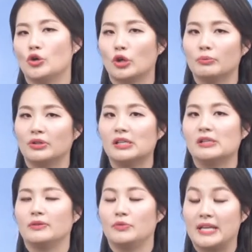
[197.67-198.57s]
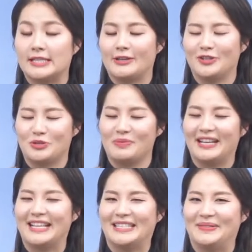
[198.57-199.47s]
여러분들 위해서 준비를
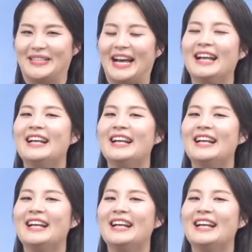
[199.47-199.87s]
했습니다.